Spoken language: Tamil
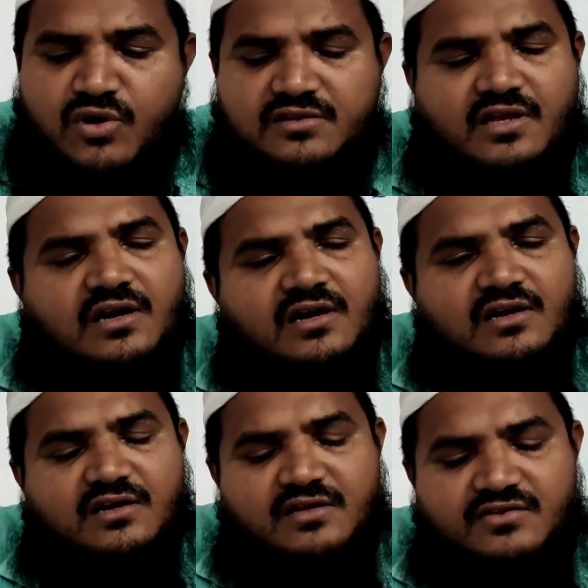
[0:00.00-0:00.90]
சமூகத்தில்
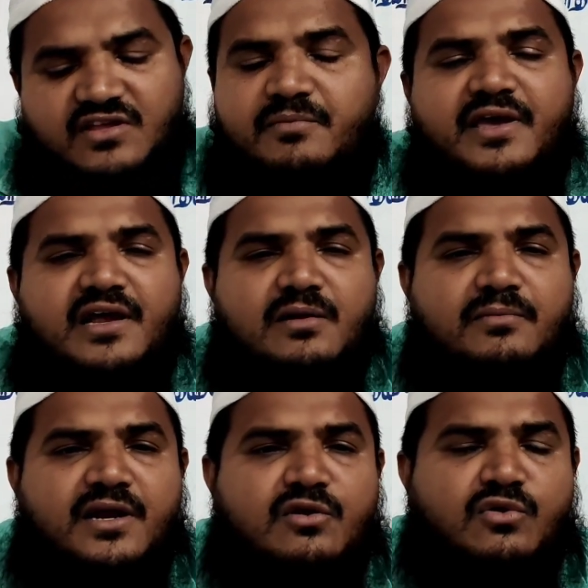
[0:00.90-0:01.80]
தீமைகள்
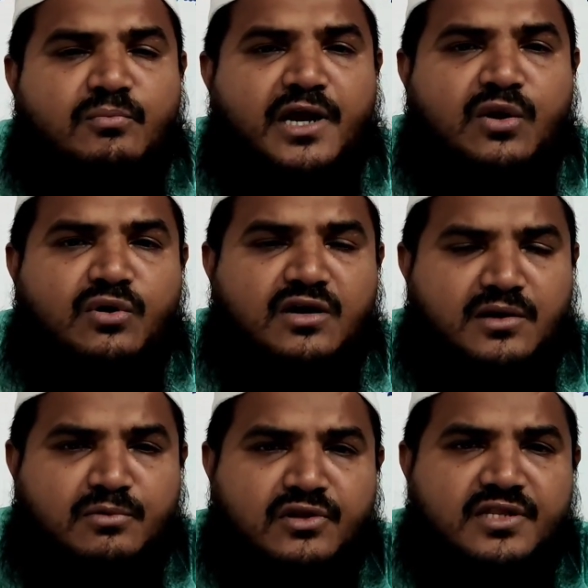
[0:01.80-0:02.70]
மேலோ
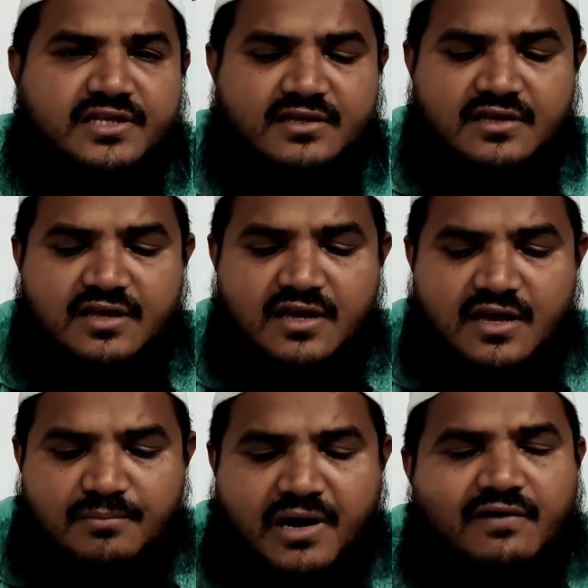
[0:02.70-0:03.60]
மேலோங்குகிற பொழுது
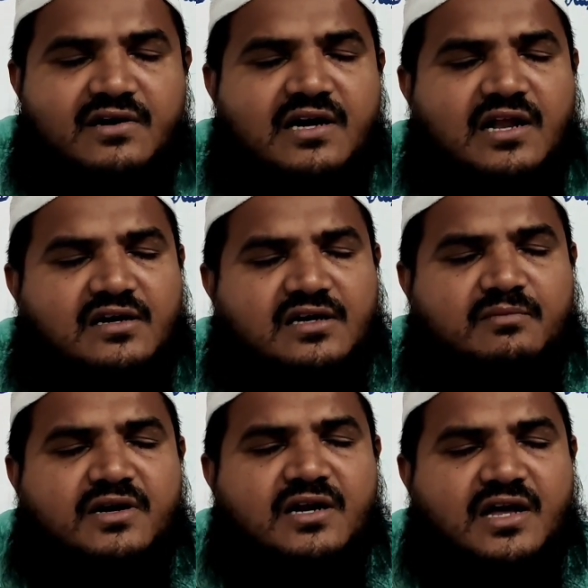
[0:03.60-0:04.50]
பாவங்கள்
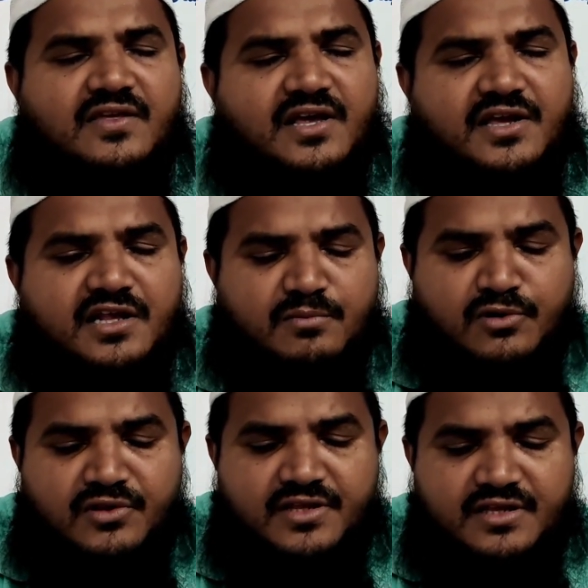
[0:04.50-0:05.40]
அக்கிரமங்கள் அதிகரிக்கிற
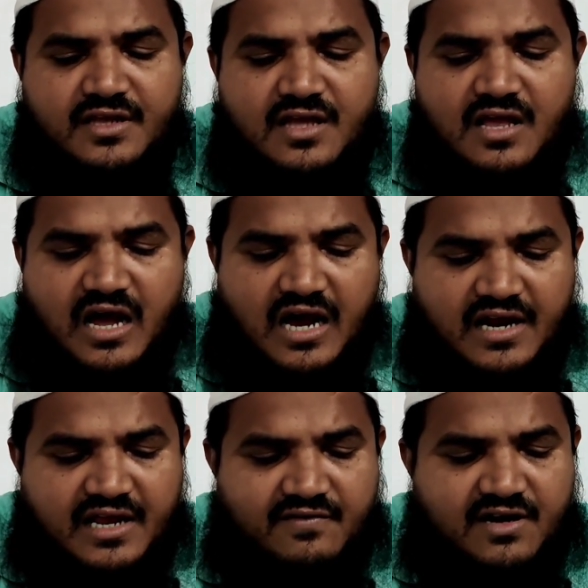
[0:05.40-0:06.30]
பொழுது
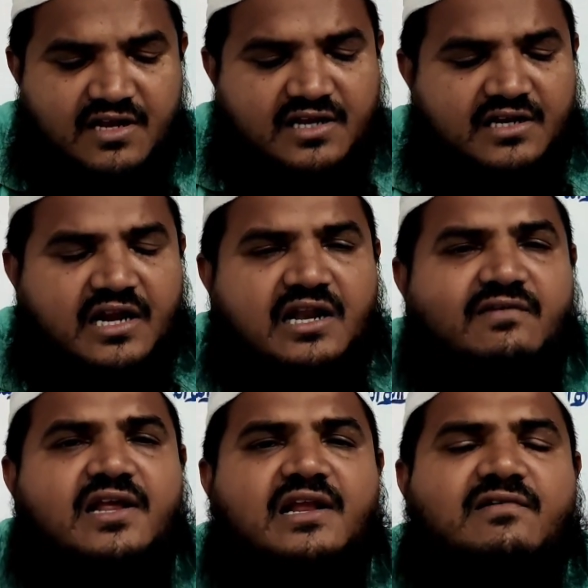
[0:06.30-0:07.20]
அங்கே அவர்களுக்கு
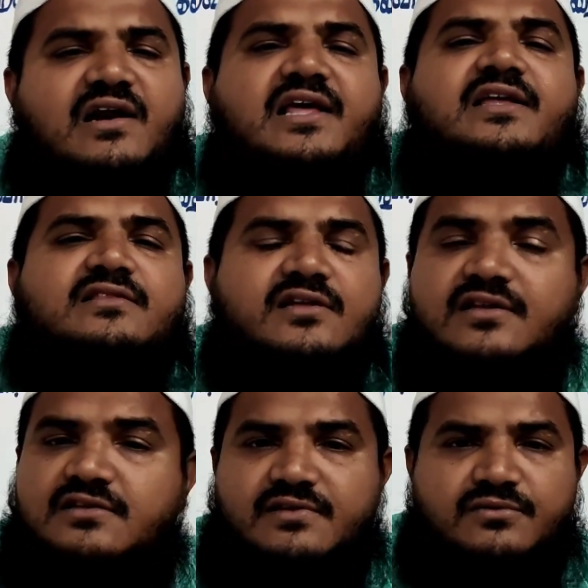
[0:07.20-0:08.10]
நல்ல வழியில் அவர்களை
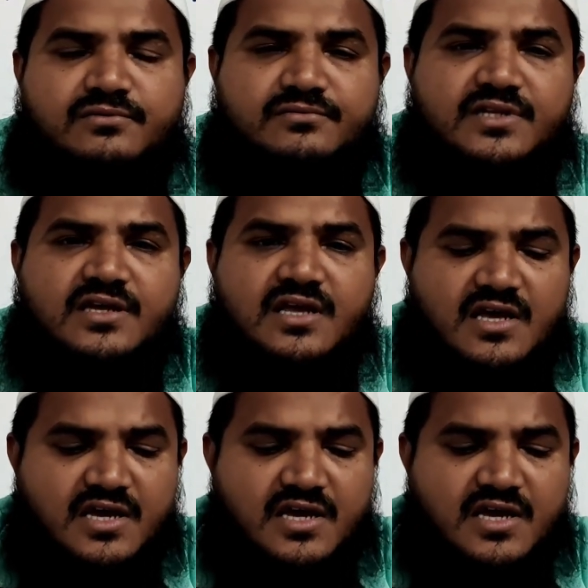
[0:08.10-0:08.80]
திருத்துவதும்